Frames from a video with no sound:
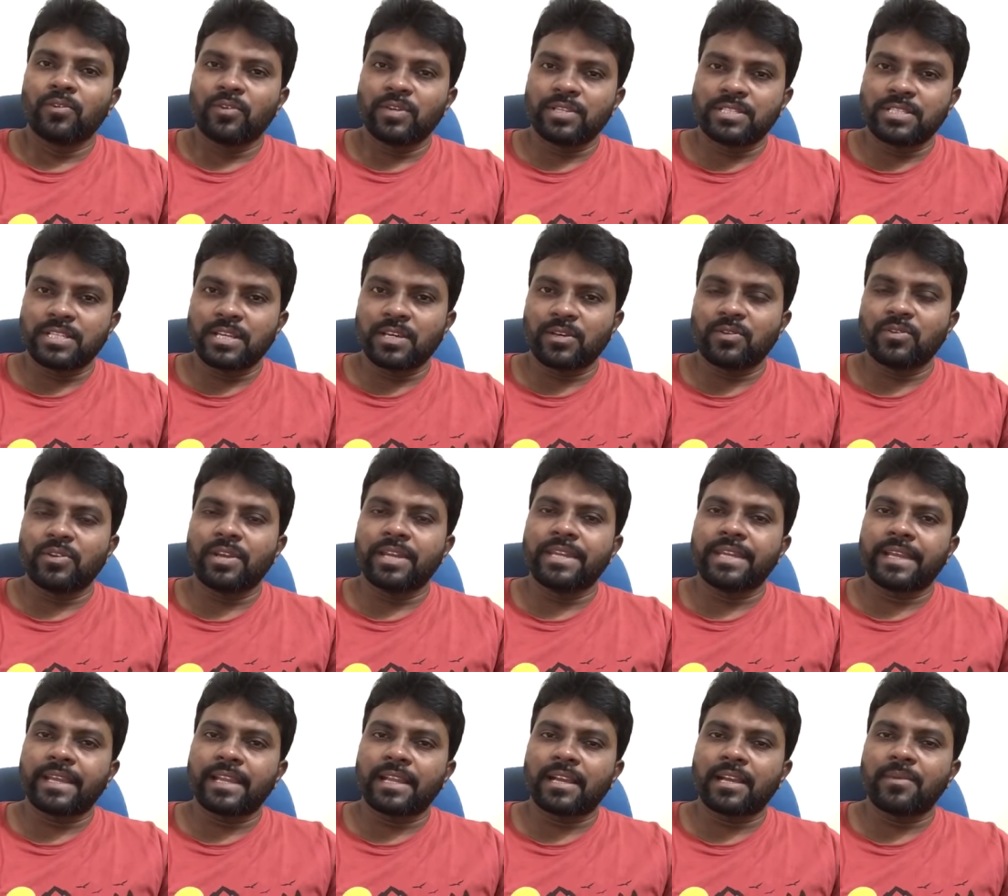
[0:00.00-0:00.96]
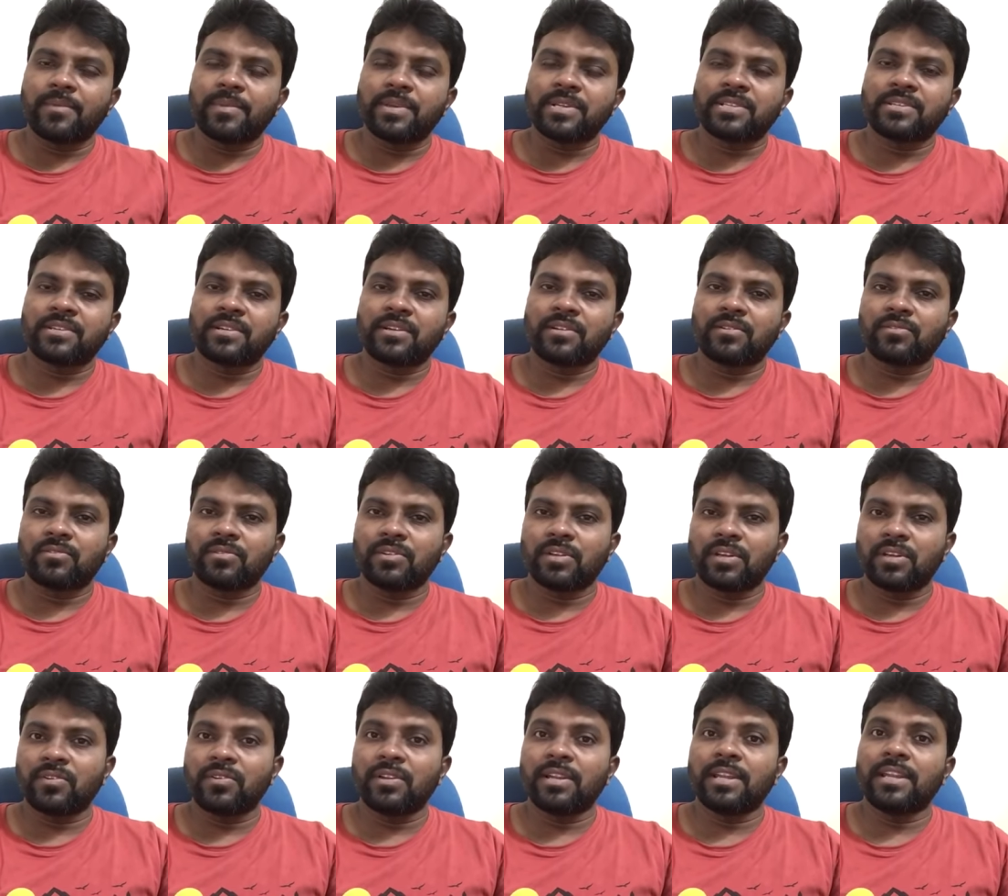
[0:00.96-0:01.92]
వచ్చారు ఎన్నికల కమిషన్
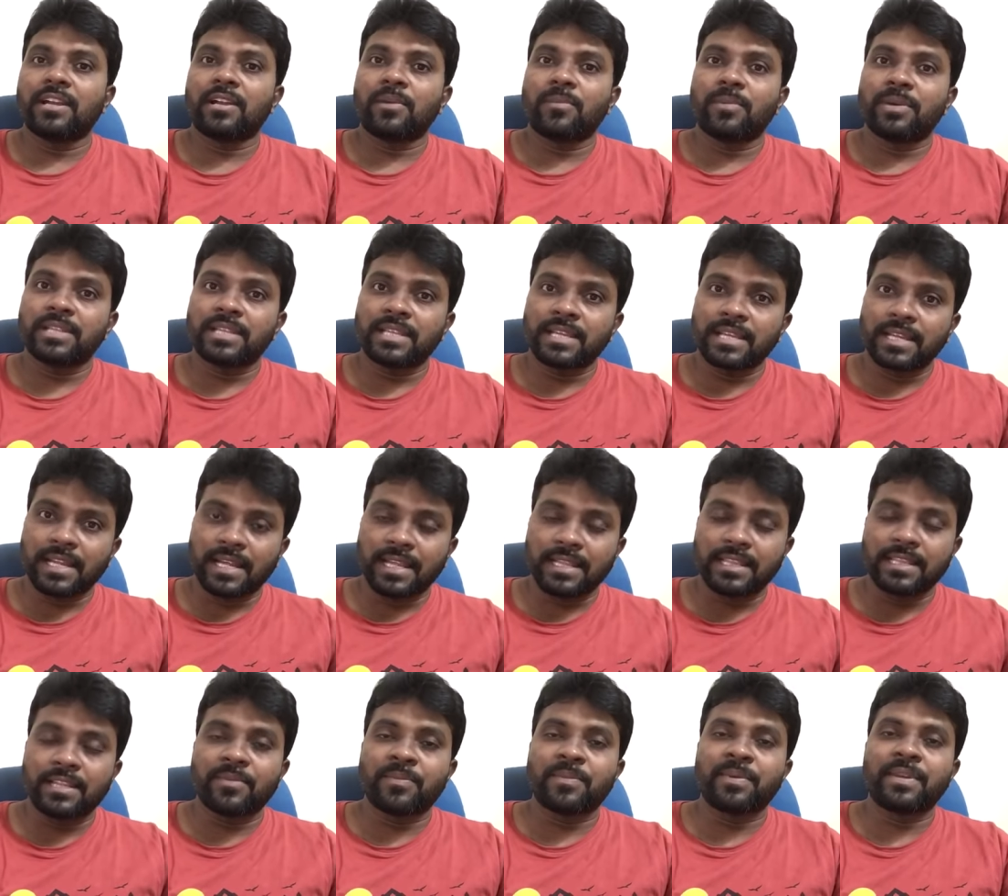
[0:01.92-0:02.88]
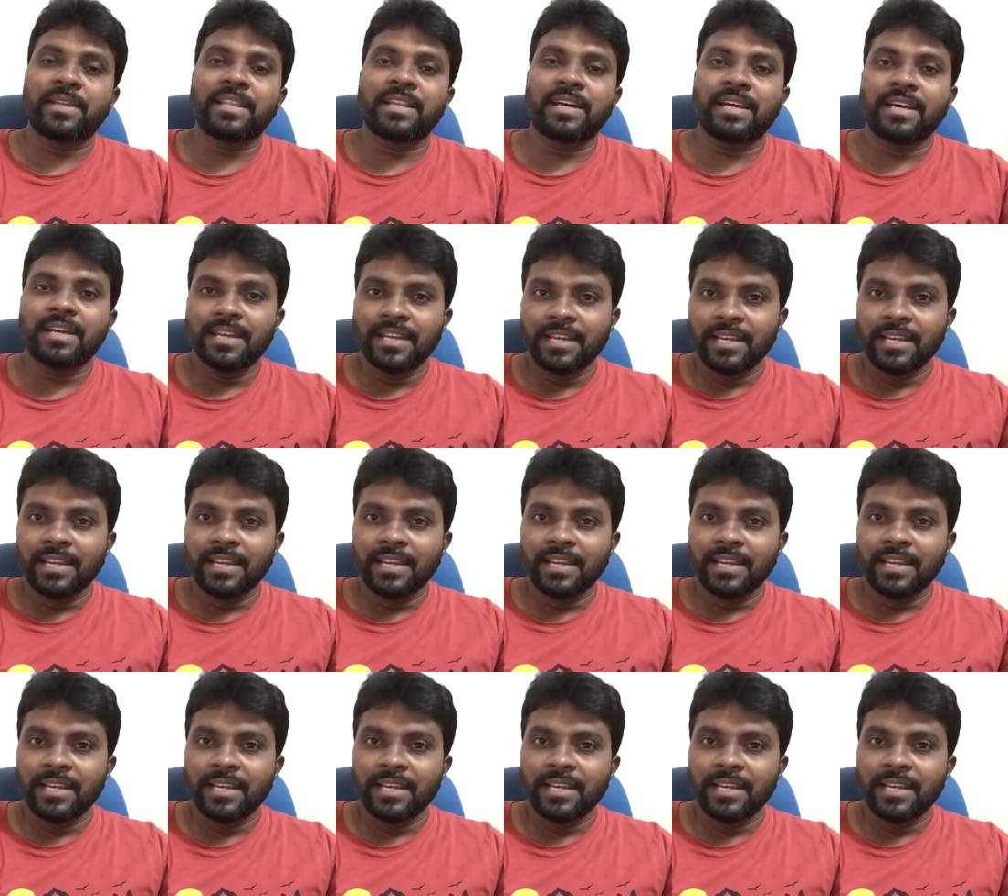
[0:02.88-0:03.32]
అనుకున్నారు లేకపోతే ఈయన అందరి మీద